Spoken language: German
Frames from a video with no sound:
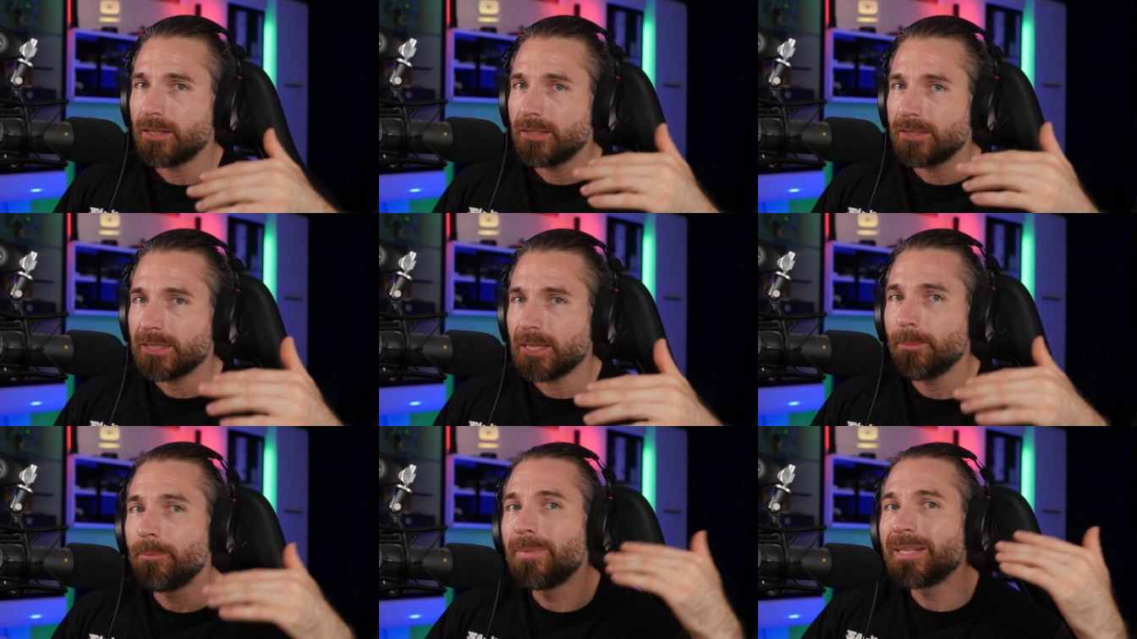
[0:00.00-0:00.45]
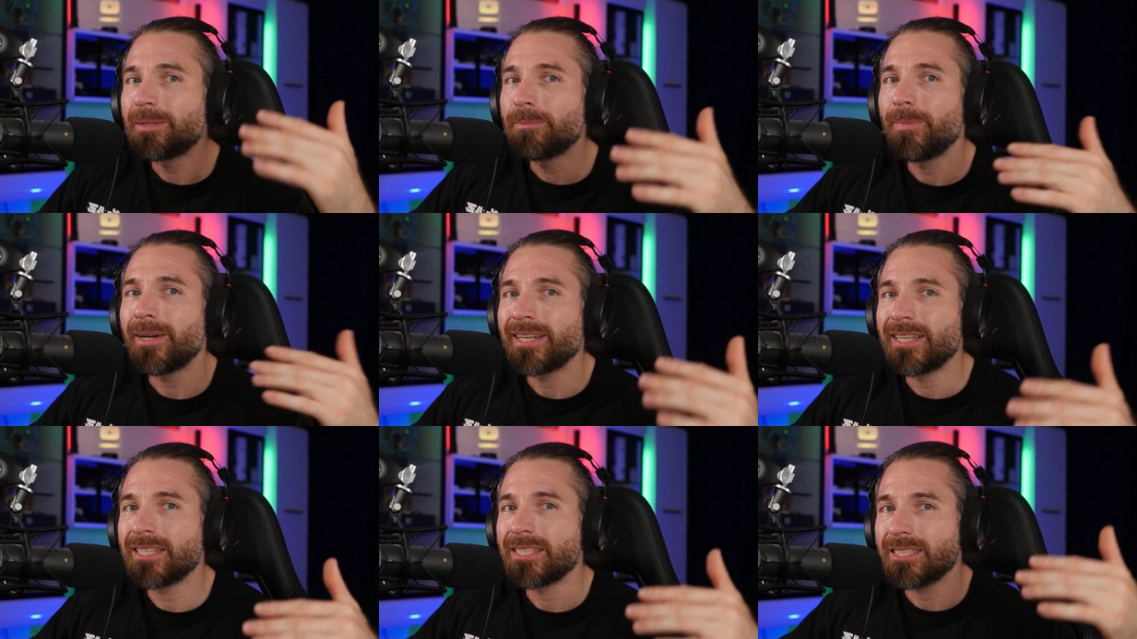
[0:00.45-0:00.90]
damit
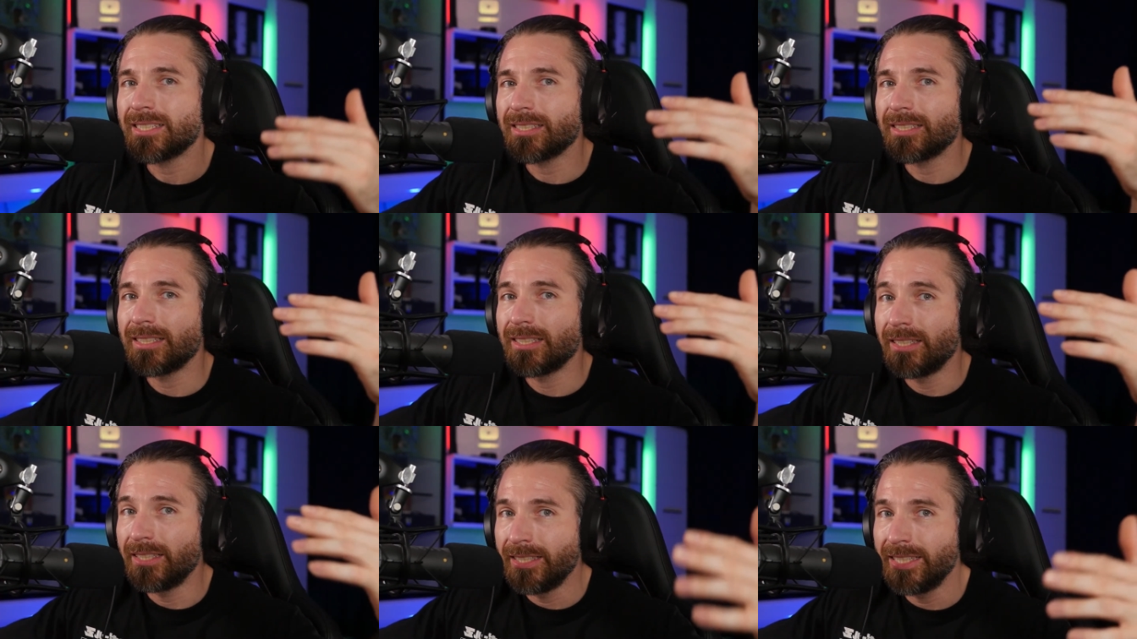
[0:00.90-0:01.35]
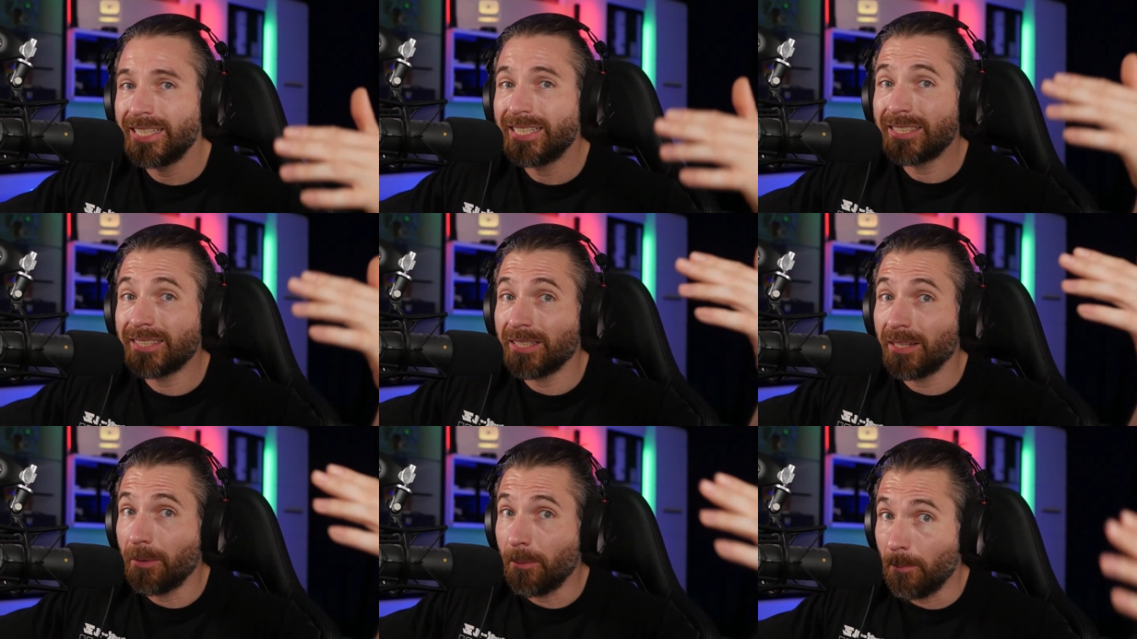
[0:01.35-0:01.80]
man es
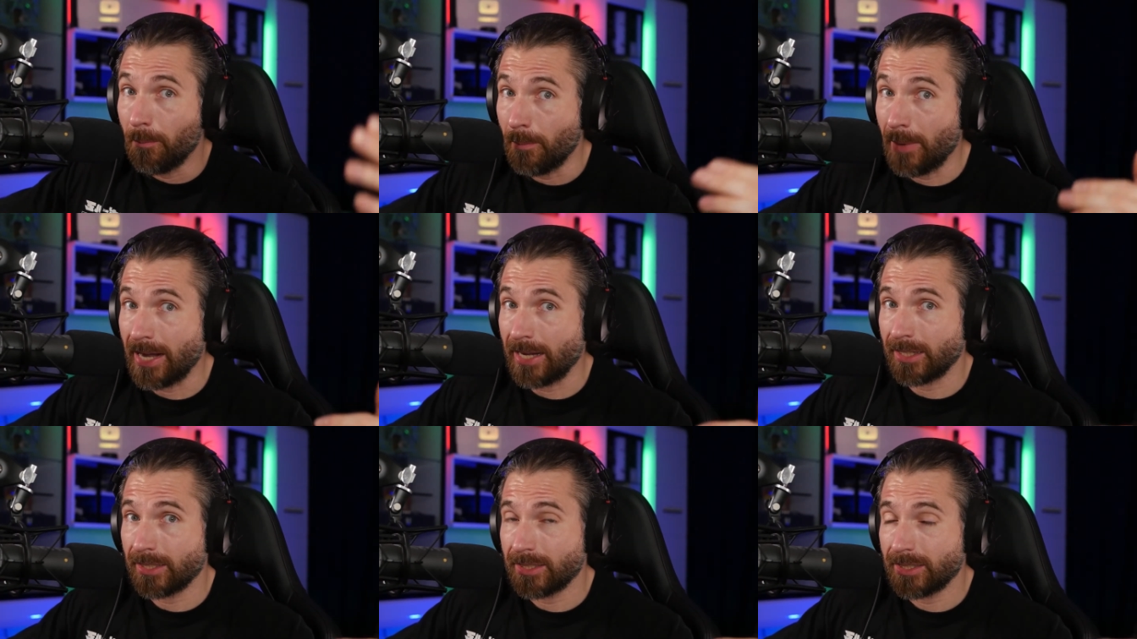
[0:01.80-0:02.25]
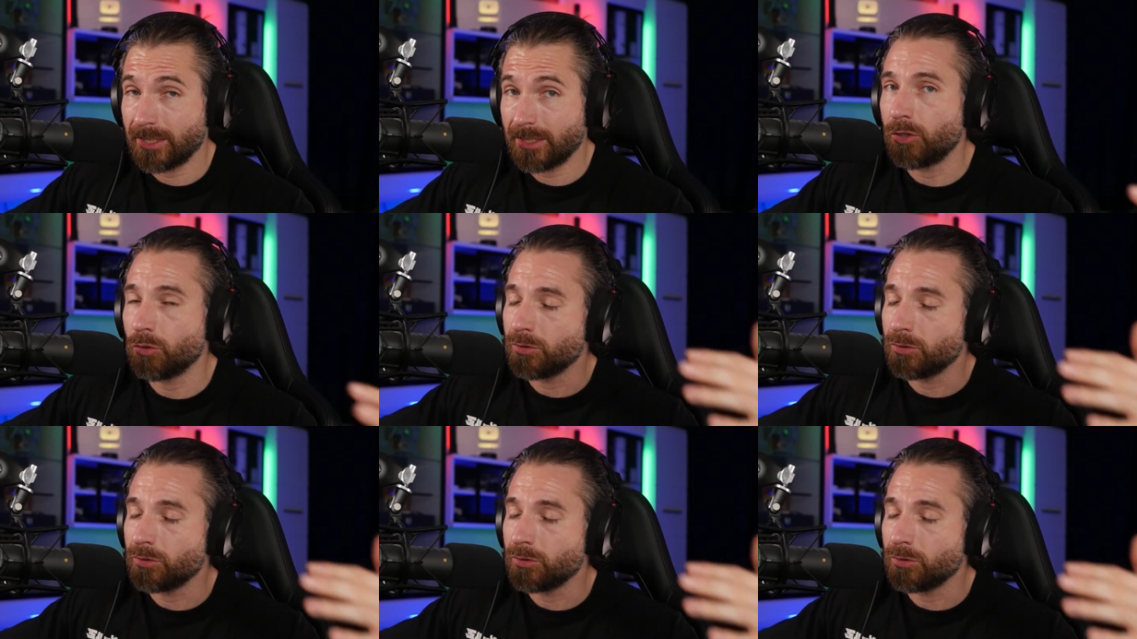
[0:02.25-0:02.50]
nicht macht.